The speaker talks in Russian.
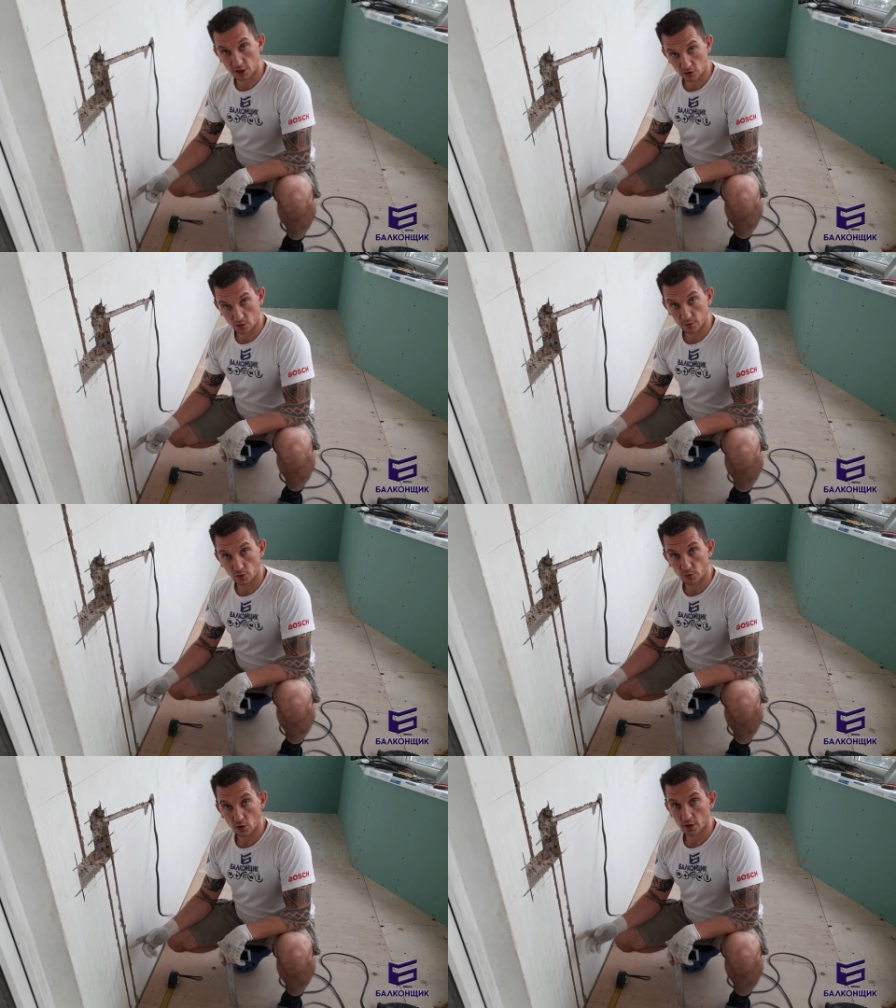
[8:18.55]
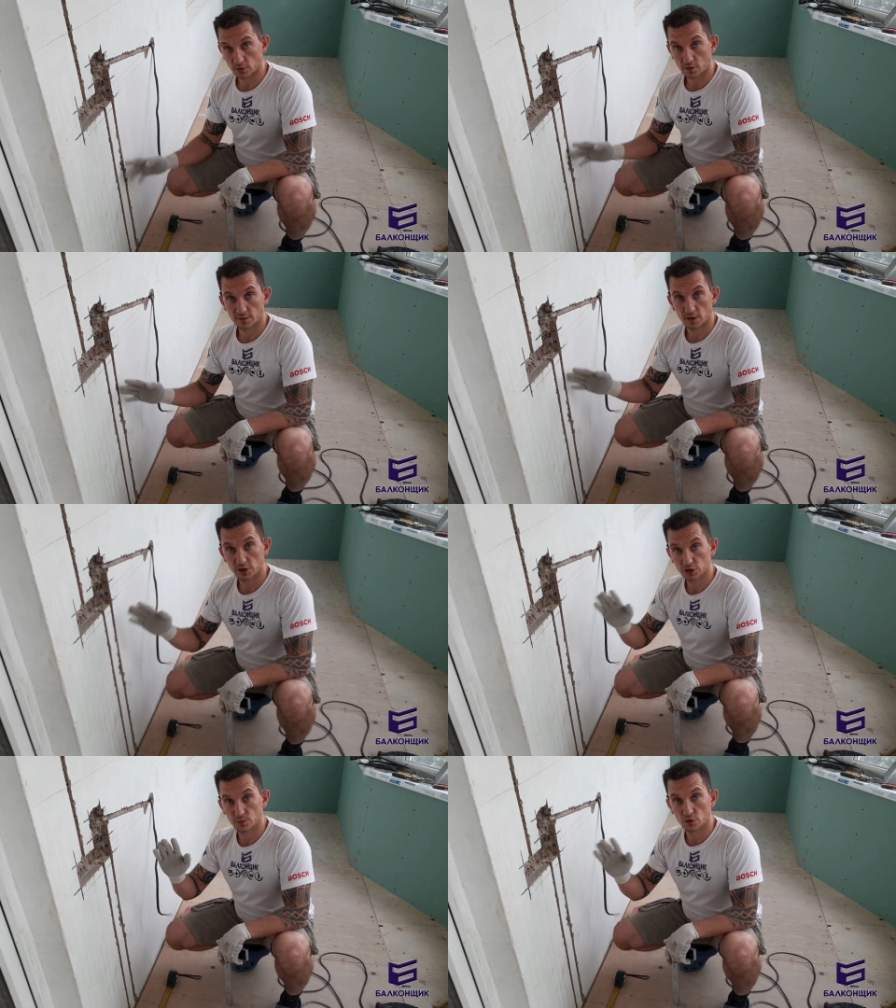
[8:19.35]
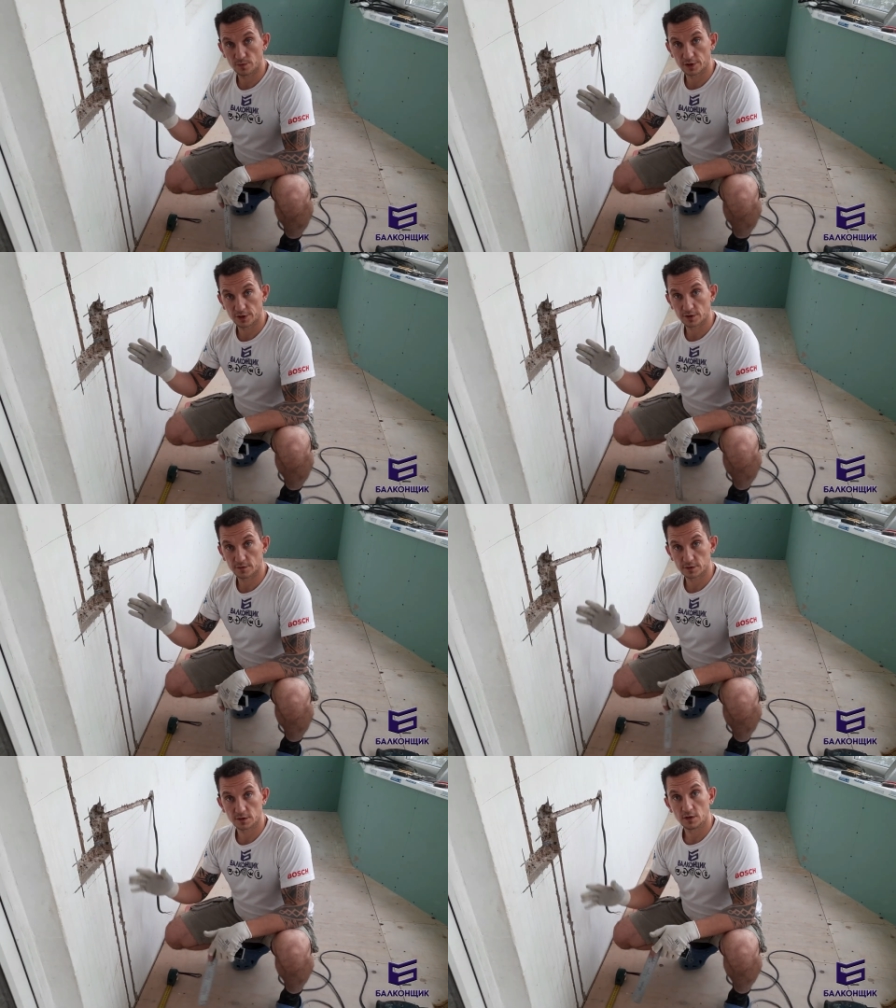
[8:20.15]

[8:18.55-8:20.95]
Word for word: теплого пола, который в дальнейшем будет монтироваться.